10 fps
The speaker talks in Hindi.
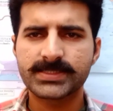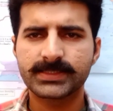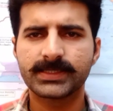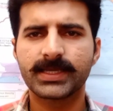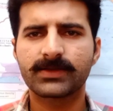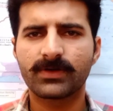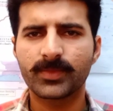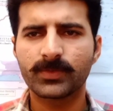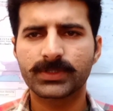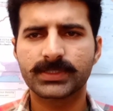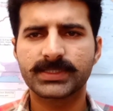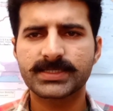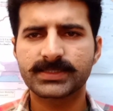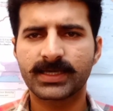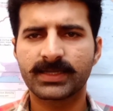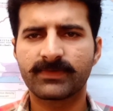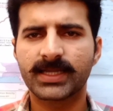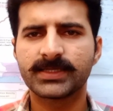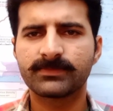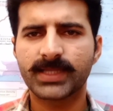इसलिए अकवाम मतहदा से आने
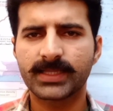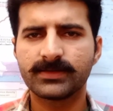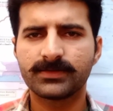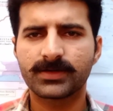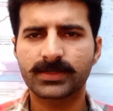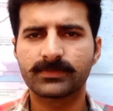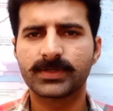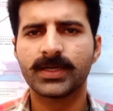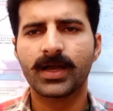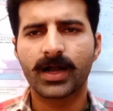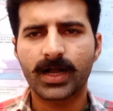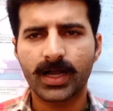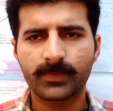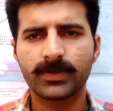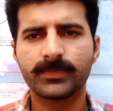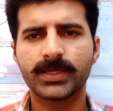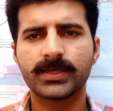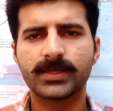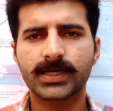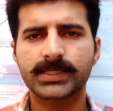वाली इमदादी रकम काबल में
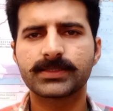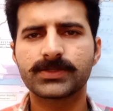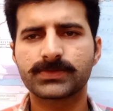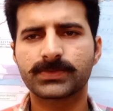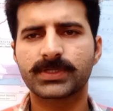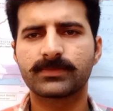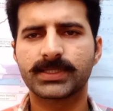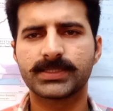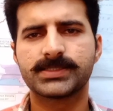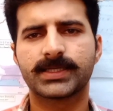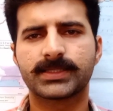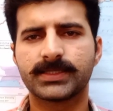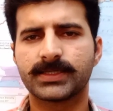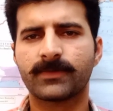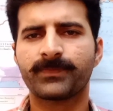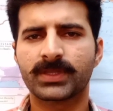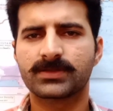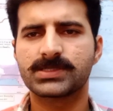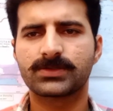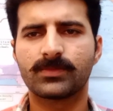नकद की सूरत में दी जाती है
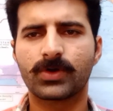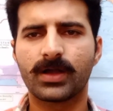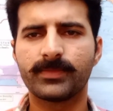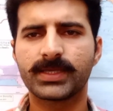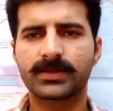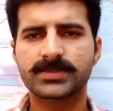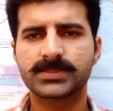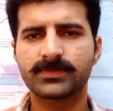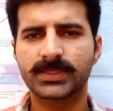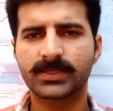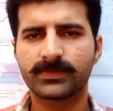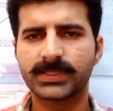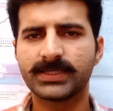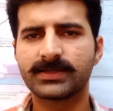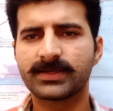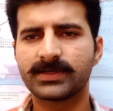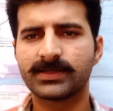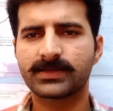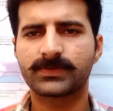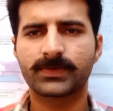जिसको मुकामी करेंसी में तब्दील
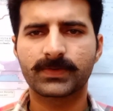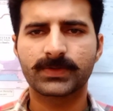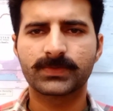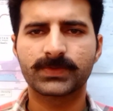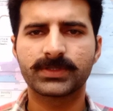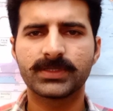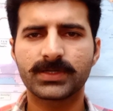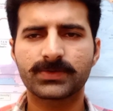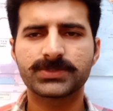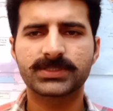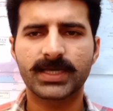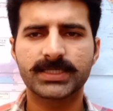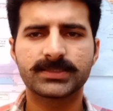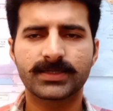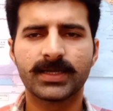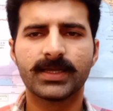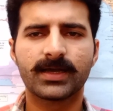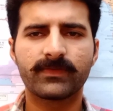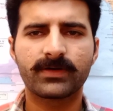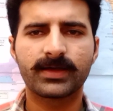करने की ज़रूरत होती है कुछ ताजर
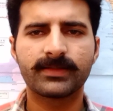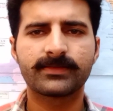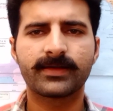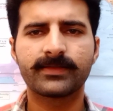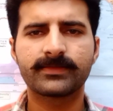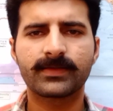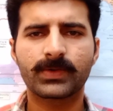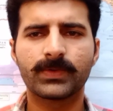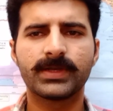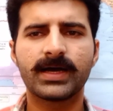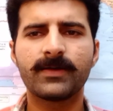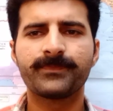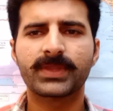अफ़गानिस्तान से कोयला